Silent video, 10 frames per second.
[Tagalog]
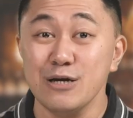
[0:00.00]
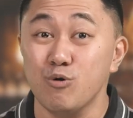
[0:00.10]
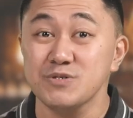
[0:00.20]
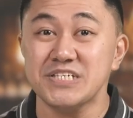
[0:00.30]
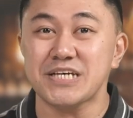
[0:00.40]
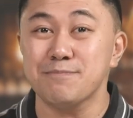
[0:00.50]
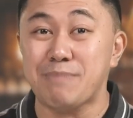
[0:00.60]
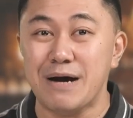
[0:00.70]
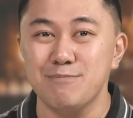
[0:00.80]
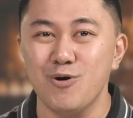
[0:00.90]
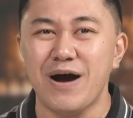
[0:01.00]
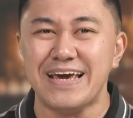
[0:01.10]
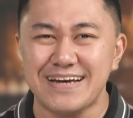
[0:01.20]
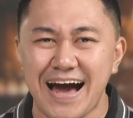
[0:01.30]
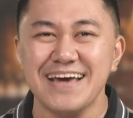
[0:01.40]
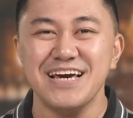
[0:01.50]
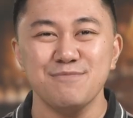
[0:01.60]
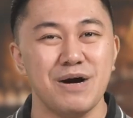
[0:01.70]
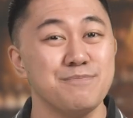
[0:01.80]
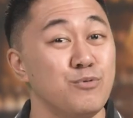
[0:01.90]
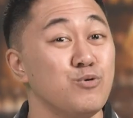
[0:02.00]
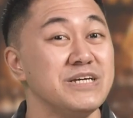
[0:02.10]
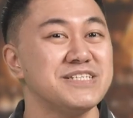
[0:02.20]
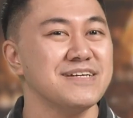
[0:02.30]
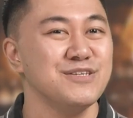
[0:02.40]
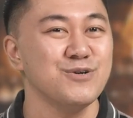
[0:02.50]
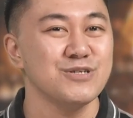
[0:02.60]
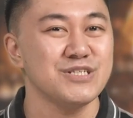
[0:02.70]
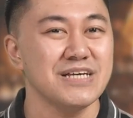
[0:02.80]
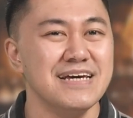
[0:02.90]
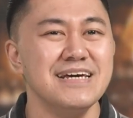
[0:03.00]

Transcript: Kung si San Pablo ay kayang magpuri sa Diyos